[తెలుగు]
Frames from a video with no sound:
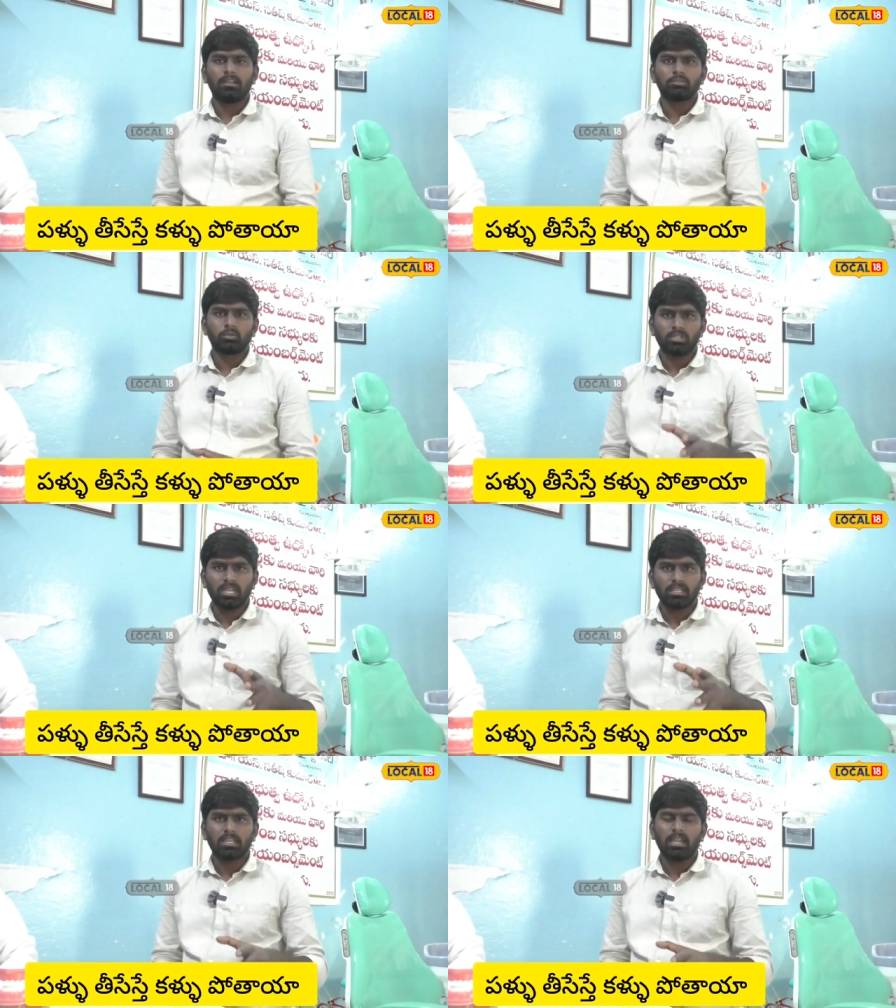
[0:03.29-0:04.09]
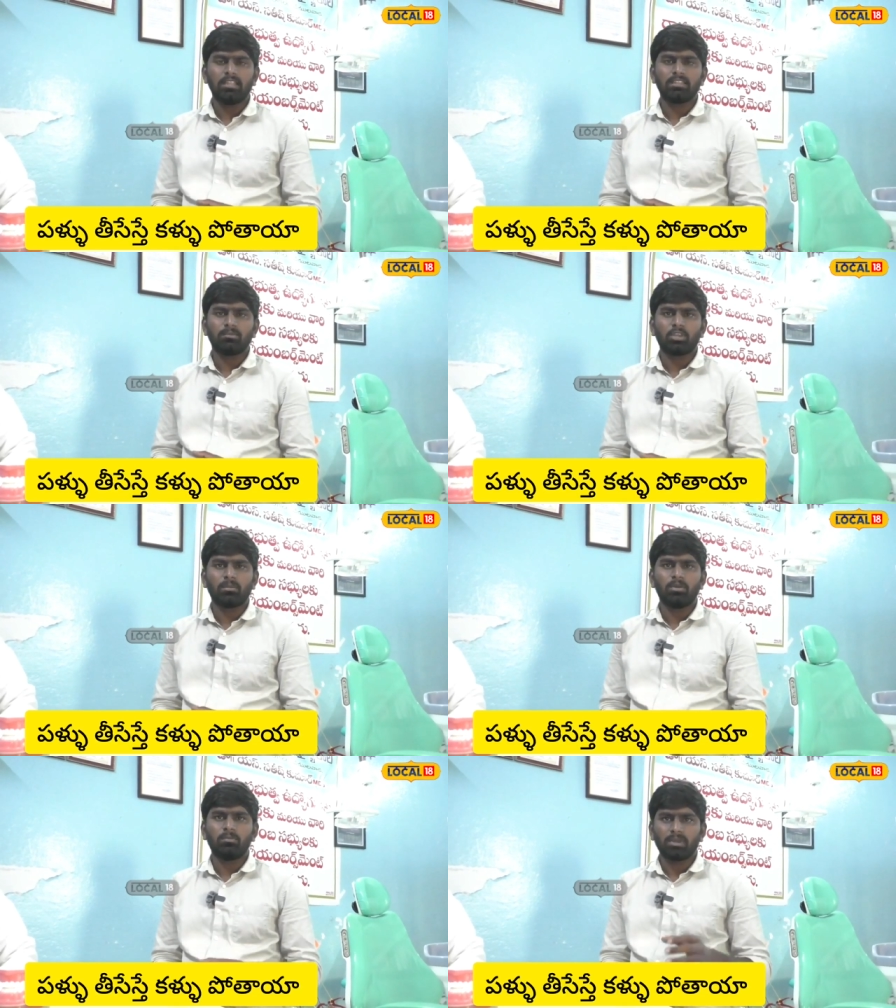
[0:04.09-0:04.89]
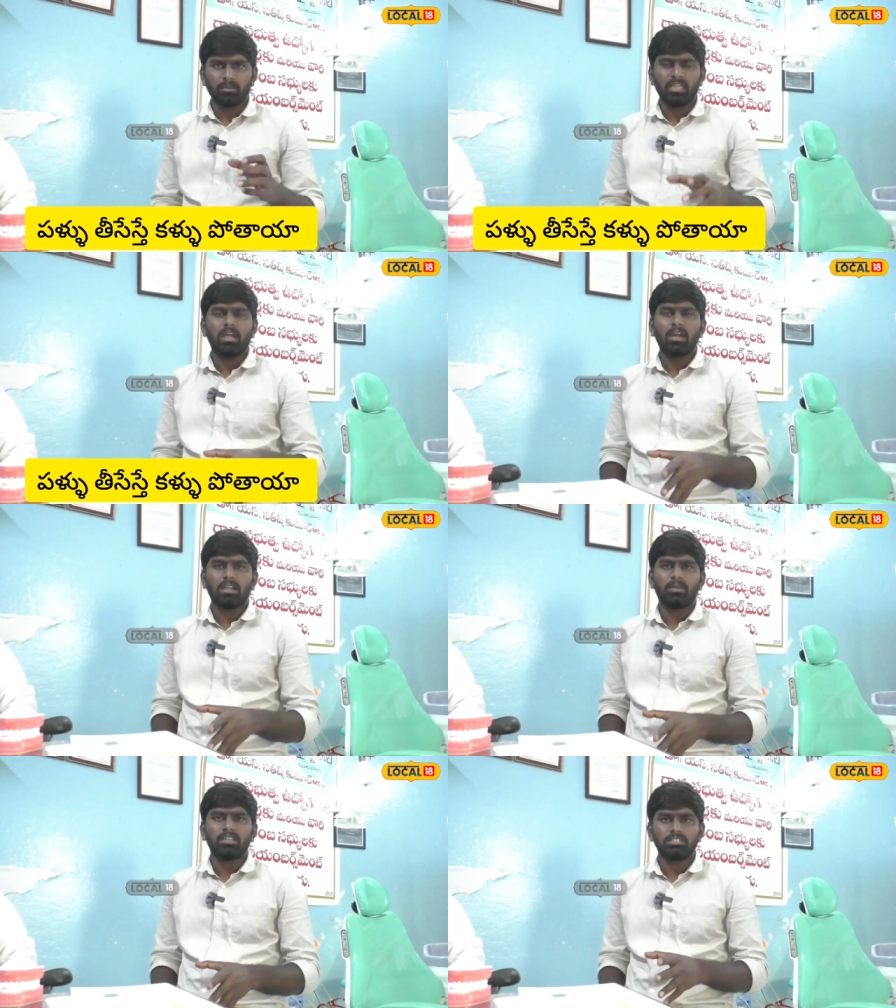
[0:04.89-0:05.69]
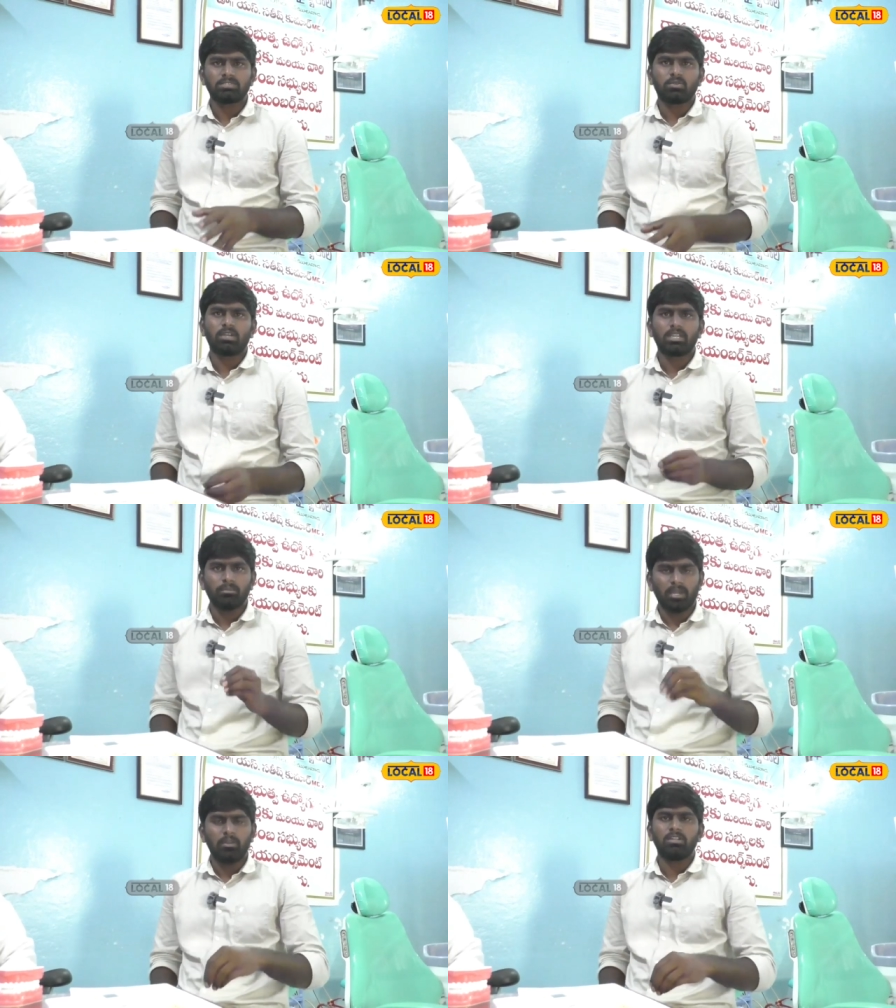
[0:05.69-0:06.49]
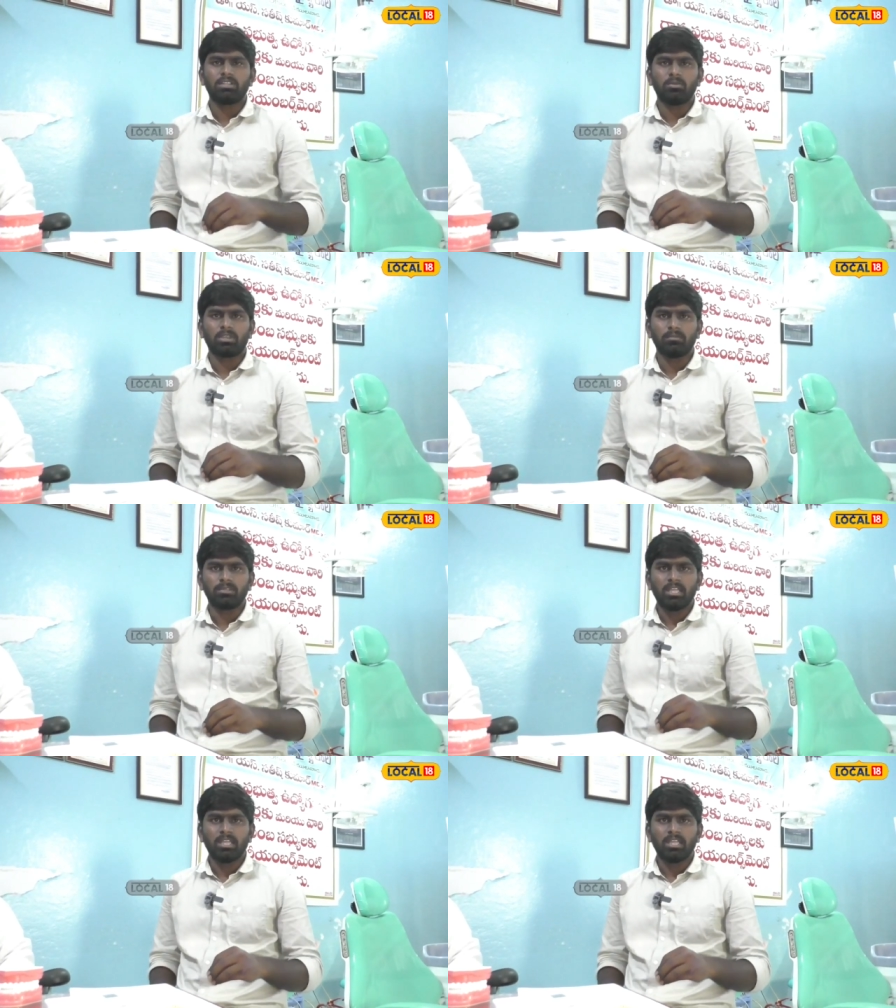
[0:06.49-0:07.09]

చూడడానికి కళ్ళు ఎంత ముఖ్యమో మనం ఏ ఆహారమైనా తీసుకోవడానికి పళ్ళు అంత ముఖ్యం